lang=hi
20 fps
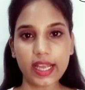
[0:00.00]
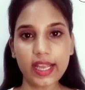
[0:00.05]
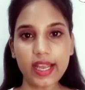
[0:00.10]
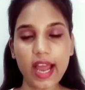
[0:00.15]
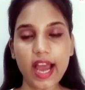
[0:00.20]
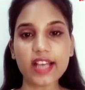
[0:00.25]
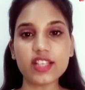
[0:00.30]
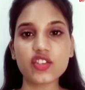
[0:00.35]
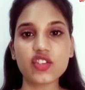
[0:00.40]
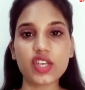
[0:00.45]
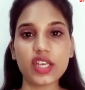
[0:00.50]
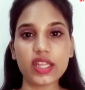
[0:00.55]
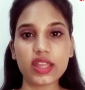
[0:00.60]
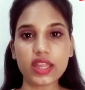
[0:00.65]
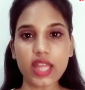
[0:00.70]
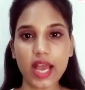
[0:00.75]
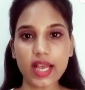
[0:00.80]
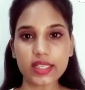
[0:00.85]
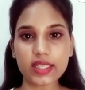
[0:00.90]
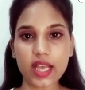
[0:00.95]
हैं आज की
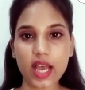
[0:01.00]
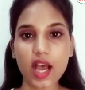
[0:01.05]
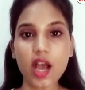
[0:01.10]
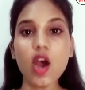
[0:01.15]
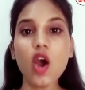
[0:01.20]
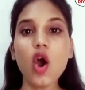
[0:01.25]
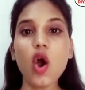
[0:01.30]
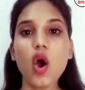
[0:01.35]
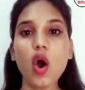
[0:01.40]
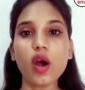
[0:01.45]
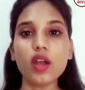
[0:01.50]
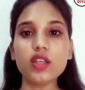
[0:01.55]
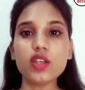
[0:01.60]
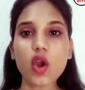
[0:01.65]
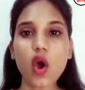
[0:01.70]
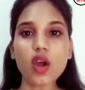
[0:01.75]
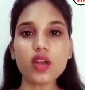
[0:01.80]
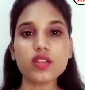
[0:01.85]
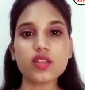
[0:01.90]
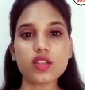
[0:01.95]
ताजा और
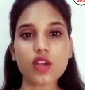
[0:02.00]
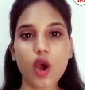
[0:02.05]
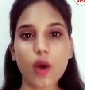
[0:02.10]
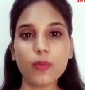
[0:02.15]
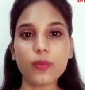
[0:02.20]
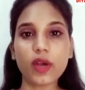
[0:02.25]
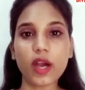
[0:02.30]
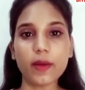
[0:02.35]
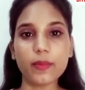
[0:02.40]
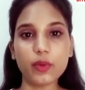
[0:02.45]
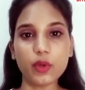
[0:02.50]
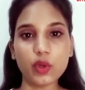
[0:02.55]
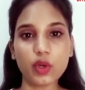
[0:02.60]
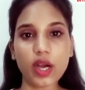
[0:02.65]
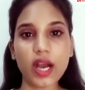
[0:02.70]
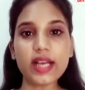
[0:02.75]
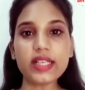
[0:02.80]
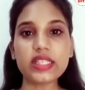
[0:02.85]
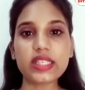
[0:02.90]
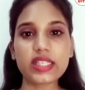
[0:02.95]
नॉन स्टॉप खबरों
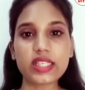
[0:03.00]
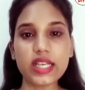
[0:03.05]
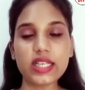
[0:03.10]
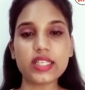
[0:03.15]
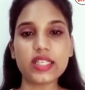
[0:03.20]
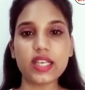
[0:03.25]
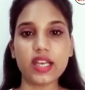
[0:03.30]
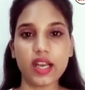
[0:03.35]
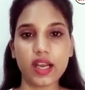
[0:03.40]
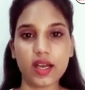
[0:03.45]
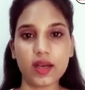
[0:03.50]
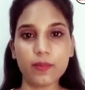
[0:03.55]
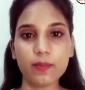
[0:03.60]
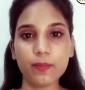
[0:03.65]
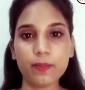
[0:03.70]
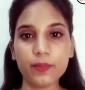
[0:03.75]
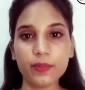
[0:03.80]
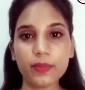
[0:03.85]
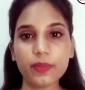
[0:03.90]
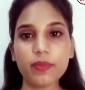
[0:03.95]
का सिलसिला
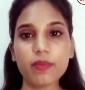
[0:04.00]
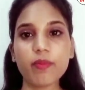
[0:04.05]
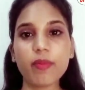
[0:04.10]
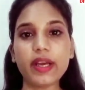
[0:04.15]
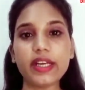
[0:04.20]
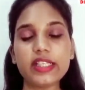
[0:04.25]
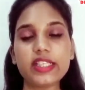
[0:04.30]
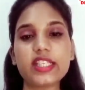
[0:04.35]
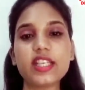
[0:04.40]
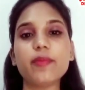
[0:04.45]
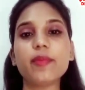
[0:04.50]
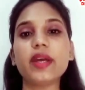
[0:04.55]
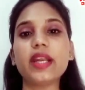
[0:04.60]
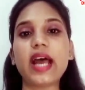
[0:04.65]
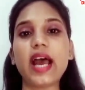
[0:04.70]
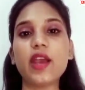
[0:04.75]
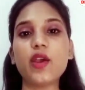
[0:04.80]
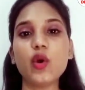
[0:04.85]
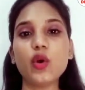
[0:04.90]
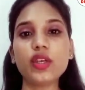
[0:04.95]

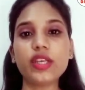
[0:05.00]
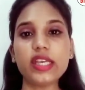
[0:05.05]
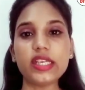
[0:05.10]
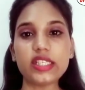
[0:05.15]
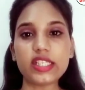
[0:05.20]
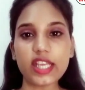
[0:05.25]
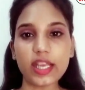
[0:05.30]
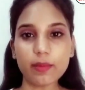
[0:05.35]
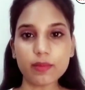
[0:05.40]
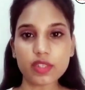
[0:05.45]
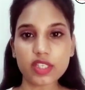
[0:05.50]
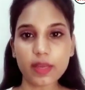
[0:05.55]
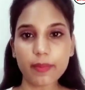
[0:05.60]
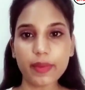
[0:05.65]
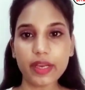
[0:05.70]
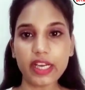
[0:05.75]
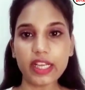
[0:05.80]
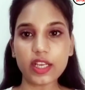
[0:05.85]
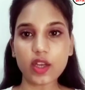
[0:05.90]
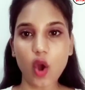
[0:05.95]
परिसीमन आयोग की टीम से
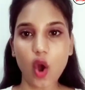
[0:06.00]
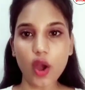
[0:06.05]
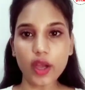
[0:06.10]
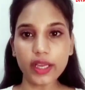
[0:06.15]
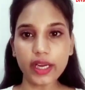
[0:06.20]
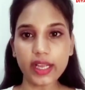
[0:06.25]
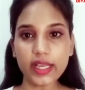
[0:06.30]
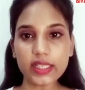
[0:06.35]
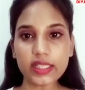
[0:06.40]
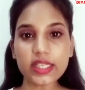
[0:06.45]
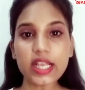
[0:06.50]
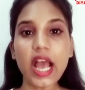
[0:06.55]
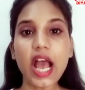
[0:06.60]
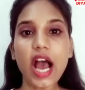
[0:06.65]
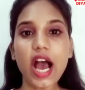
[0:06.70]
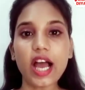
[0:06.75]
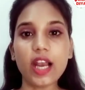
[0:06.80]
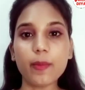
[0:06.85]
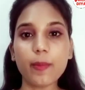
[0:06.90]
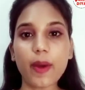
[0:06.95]
मिली कांग्रेस
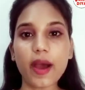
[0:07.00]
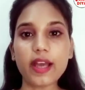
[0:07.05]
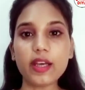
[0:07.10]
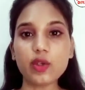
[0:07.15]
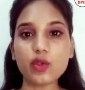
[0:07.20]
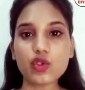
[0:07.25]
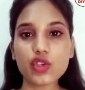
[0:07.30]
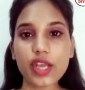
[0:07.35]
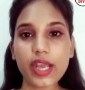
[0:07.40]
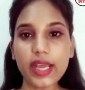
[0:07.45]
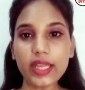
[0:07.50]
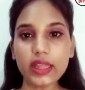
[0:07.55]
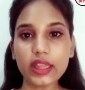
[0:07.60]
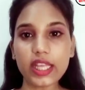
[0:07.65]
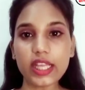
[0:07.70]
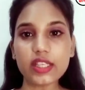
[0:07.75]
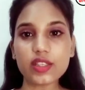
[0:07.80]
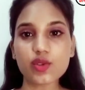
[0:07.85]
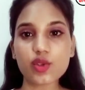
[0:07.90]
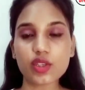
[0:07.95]
अल्पानुच्छेद
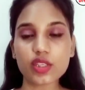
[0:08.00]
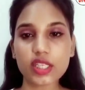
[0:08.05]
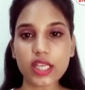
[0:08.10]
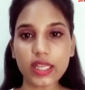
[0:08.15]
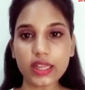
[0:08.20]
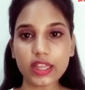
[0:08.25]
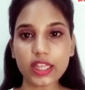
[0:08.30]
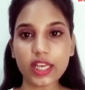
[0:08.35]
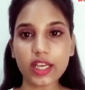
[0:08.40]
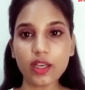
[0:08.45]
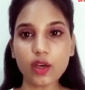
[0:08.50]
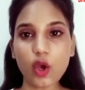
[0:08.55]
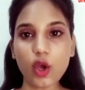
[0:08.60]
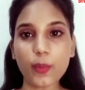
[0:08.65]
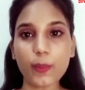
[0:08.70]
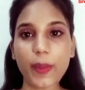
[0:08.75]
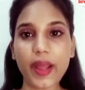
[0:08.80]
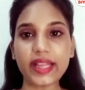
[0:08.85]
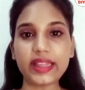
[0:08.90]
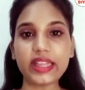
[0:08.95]
370
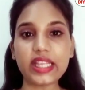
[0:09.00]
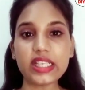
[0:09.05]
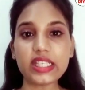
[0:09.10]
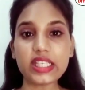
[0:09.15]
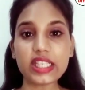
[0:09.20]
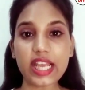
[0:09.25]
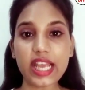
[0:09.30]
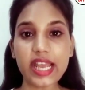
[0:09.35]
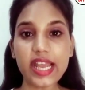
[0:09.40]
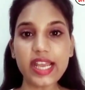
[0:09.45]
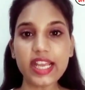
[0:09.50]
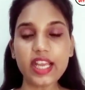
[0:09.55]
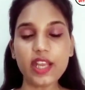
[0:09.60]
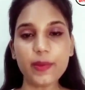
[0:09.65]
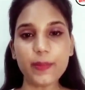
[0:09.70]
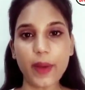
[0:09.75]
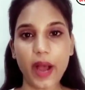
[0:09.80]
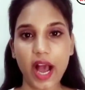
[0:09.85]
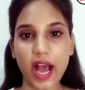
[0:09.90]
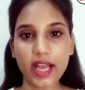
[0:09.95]
और 35 ए
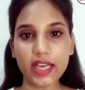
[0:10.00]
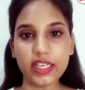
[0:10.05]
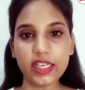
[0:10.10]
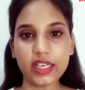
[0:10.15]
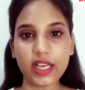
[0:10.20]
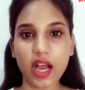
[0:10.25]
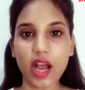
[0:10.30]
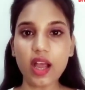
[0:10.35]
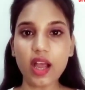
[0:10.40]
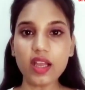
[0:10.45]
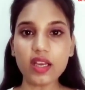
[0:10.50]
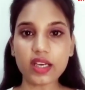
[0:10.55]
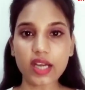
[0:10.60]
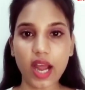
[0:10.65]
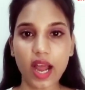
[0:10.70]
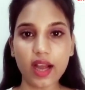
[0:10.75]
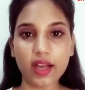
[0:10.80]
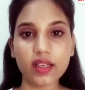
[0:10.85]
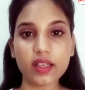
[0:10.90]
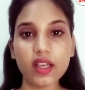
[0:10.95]
की बहाली का
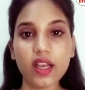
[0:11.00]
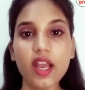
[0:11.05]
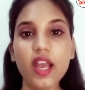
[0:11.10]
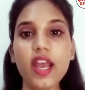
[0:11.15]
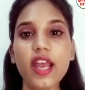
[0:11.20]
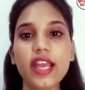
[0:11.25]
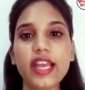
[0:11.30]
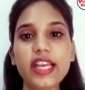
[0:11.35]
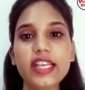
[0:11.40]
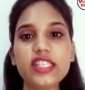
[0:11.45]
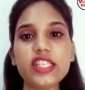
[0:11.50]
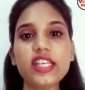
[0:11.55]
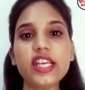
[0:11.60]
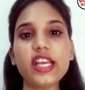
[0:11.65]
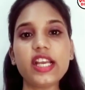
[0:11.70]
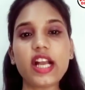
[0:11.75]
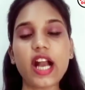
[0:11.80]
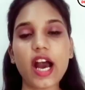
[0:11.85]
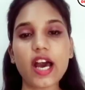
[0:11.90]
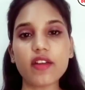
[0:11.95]
राग ईडी
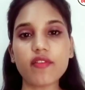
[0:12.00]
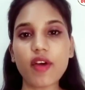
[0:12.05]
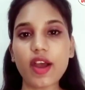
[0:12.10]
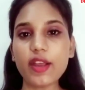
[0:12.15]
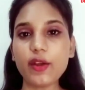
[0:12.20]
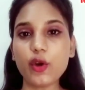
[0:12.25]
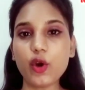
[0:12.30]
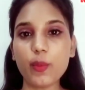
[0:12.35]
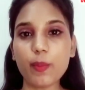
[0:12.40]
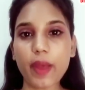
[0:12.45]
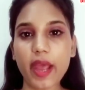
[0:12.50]
की कार्रवाई को